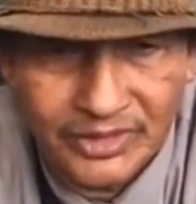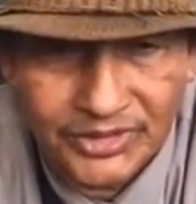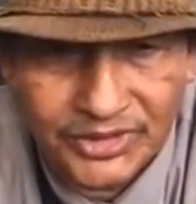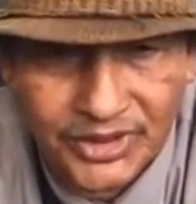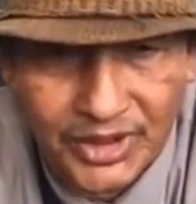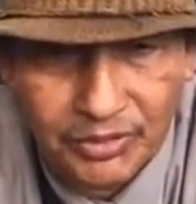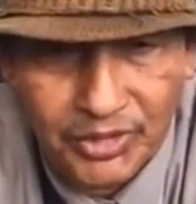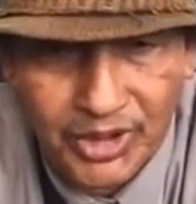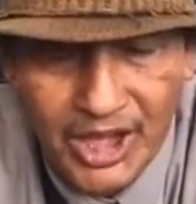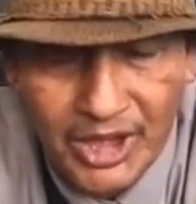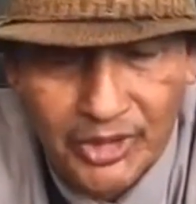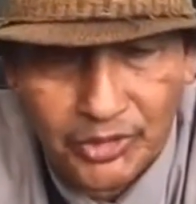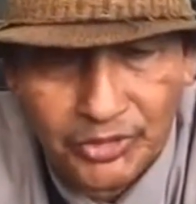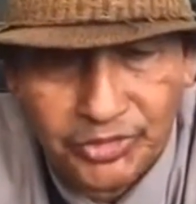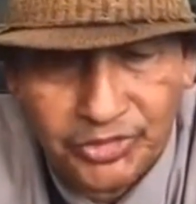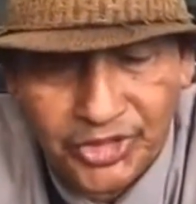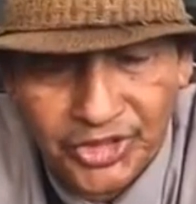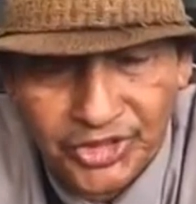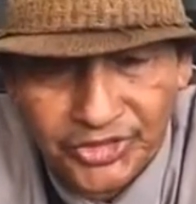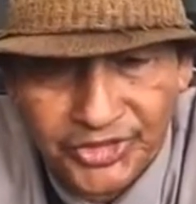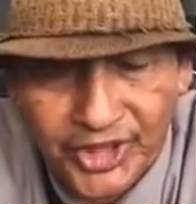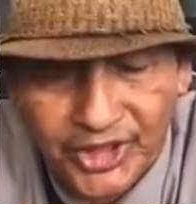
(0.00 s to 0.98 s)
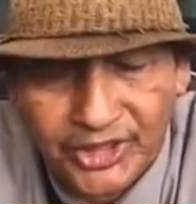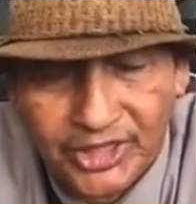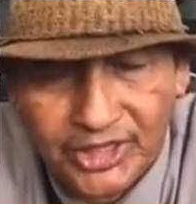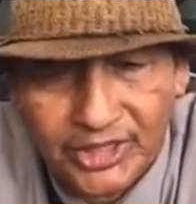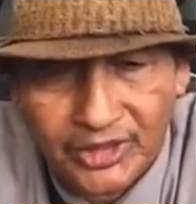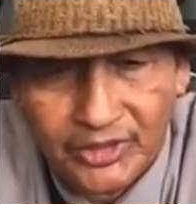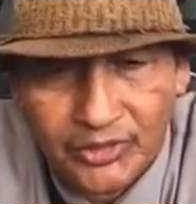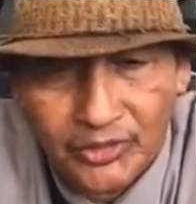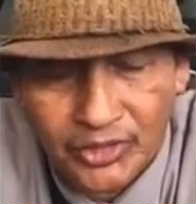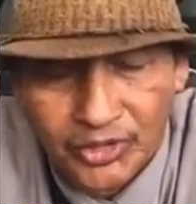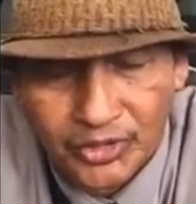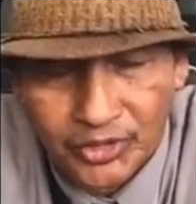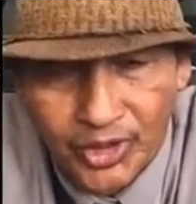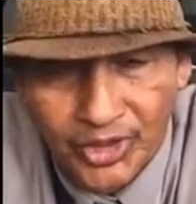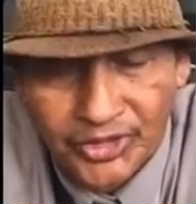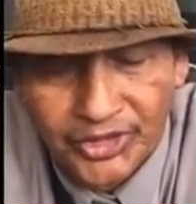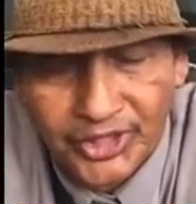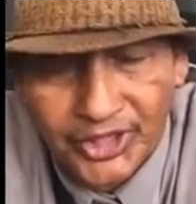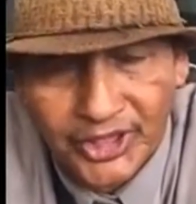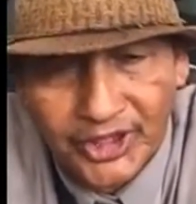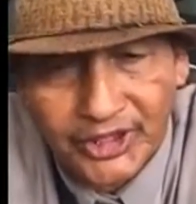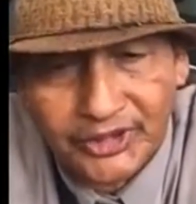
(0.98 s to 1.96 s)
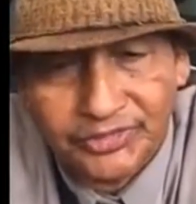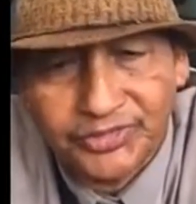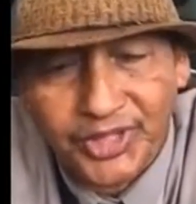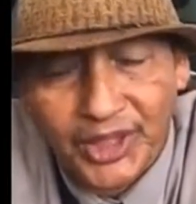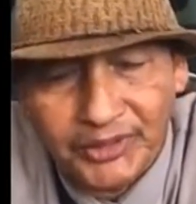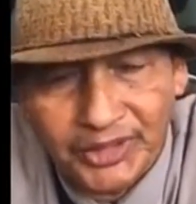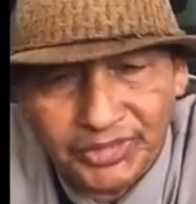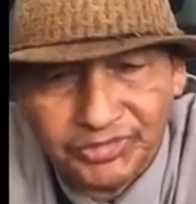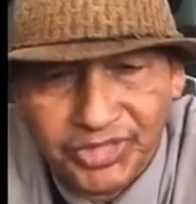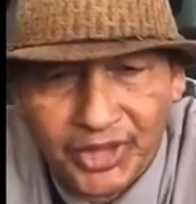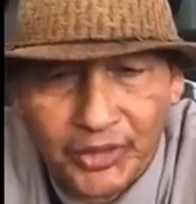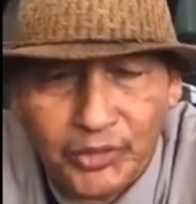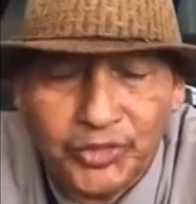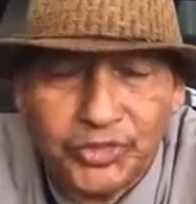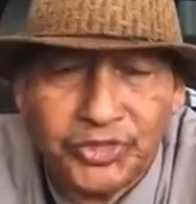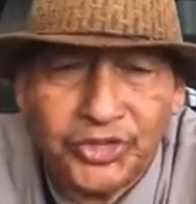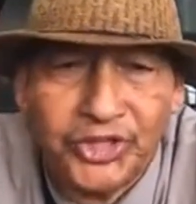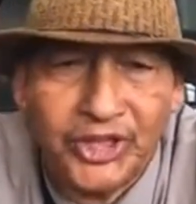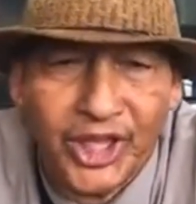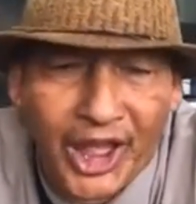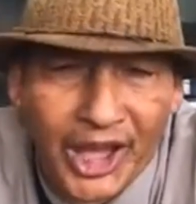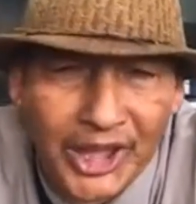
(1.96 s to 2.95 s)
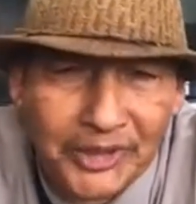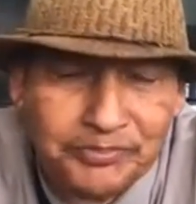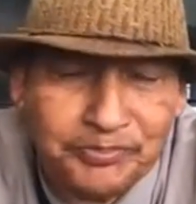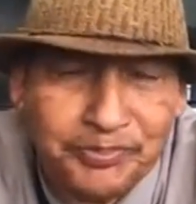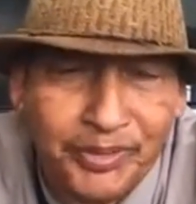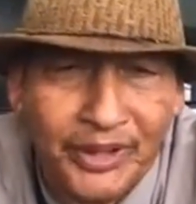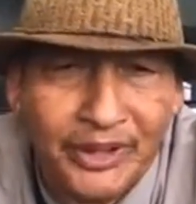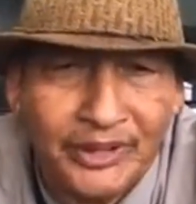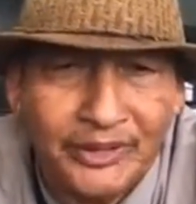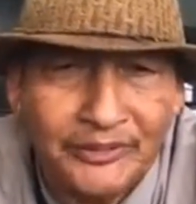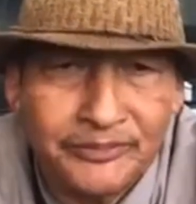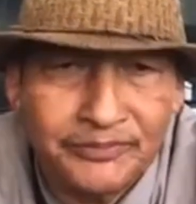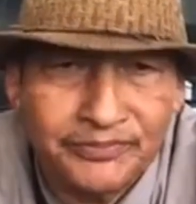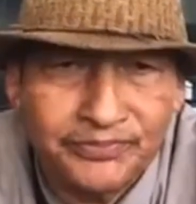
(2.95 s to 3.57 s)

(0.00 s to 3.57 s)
Esa fue la noticia que corrió ayer, estaba en Tegucigalpa.